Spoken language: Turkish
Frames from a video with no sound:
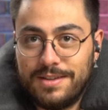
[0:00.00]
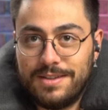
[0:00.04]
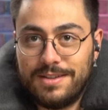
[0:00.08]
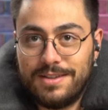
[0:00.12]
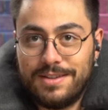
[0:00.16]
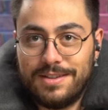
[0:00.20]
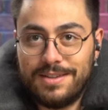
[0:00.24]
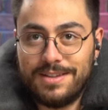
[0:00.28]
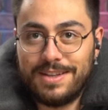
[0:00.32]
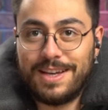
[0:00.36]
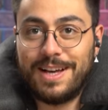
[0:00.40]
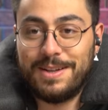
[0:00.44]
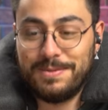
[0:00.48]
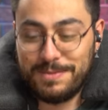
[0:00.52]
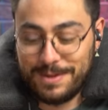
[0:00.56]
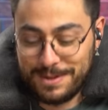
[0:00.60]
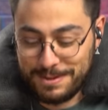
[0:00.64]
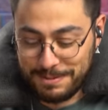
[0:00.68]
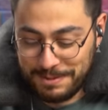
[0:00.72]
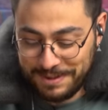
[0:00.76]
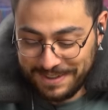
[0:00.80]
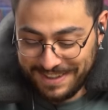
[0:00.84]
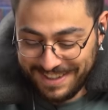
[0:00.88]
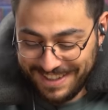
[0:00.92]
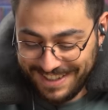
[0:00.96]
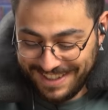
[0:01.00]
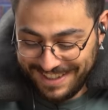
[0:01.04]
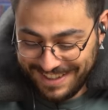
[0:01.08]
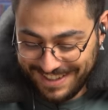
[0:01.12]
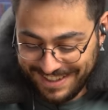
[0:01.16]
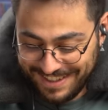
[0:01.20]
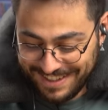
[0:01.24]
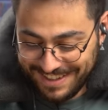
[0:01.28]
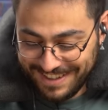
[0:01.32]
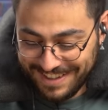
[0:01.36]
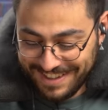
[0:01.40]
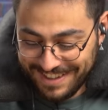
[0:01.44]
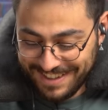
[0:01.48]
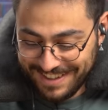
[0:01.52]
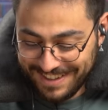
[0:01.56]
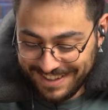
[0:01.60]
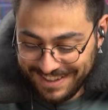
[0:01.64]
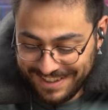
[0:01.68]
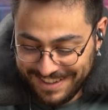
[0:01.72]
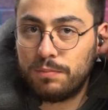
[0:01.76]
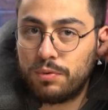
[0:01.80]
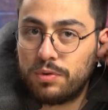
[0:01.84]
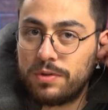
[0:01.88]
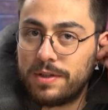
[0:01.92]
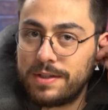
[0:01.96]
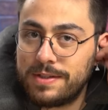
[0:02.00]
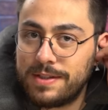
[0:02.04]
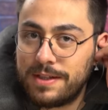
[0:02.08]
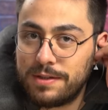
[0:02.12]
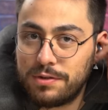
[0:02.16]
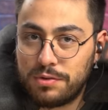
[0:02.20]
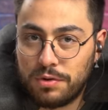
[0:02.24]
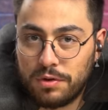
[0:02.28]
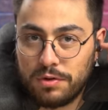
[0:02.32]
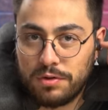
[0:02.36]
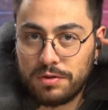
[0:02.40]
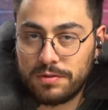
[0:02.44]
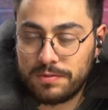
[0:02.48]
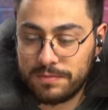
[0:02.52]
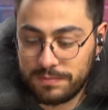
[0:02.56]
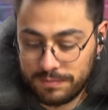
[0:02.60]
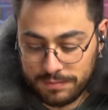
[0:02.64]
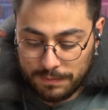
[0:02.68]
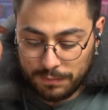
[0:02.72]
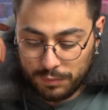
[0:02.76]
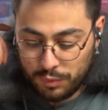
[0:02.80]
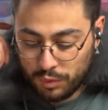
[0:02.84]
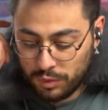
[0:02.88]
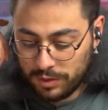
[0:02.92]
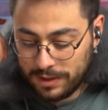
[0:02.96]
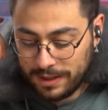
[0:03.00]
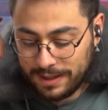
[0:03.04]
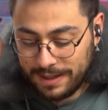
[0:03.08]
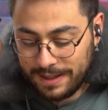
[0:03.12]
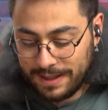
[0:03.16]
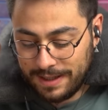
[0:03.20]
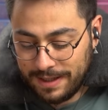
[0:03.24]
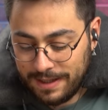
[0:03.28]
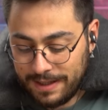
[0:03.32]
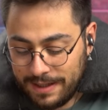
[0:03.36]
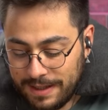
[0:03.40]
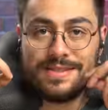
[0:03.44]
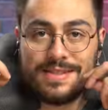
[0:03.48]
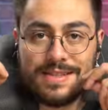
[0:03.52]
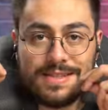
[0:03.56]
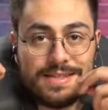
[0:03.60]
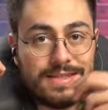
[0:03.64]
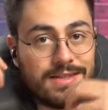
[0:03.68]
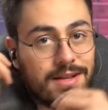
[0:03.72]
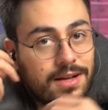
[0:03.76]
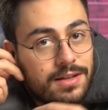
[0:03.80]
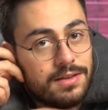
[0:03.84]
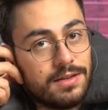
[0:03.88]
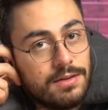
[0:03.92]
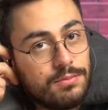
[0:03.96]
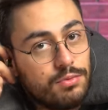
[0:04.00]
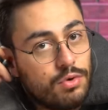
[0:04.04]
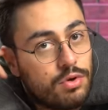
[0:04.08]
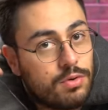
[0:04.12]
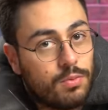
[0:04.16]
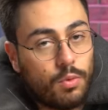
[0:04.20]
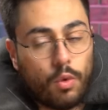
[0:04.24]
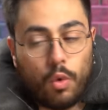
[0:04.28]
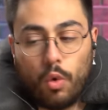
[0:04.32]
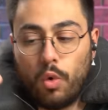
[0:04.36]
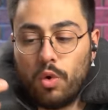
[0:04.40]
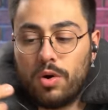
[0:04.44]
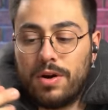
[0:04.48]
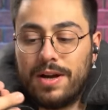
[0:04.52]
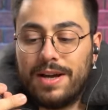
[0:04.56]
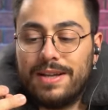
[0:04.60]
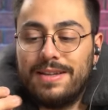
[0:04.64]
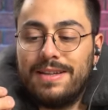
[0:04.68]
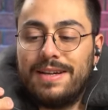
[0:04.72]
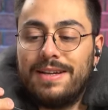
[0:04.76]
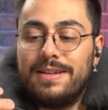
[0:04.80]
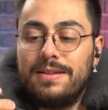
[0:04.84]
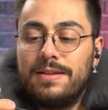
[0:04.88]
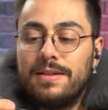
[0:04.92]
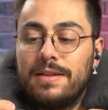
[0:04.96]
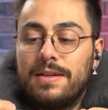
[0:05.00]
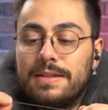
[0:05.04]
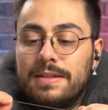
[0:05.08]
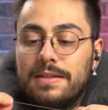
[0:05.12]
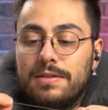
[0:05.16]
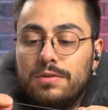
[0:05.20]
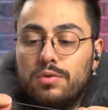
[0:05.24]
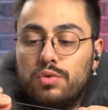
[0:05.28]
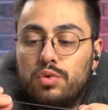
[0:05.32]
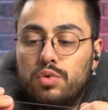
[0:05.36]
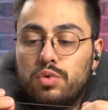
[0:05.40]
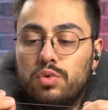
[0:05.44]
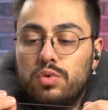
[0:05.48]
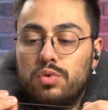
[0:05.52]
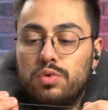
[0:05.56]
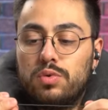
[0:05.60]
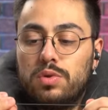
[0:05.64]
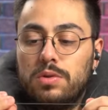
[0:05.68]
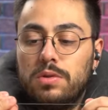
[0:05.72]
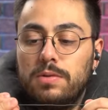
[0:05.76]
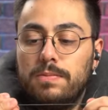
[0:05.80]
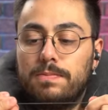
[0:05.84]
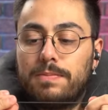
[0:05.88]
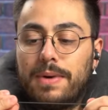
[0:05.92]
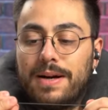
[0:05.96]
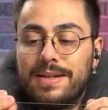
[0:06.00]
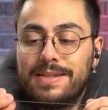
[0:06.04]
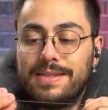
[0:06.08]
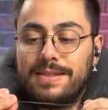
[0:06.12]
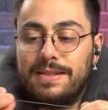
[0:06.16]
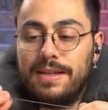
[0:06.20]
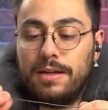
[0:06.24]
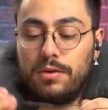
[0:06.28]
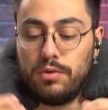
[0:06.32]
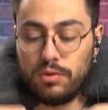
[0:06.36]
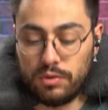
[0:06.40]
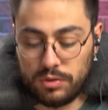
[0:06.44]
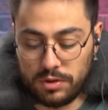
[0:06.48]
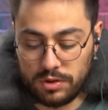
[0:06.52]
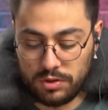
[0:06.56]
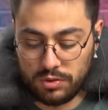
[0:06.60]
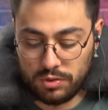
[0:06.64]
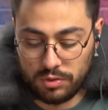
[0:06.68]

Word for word: Yok. Gelmez mi? Burada ses yok. Burada da sesini anlamıyorum. O kadar e, gürültülü bir bas geliyor ki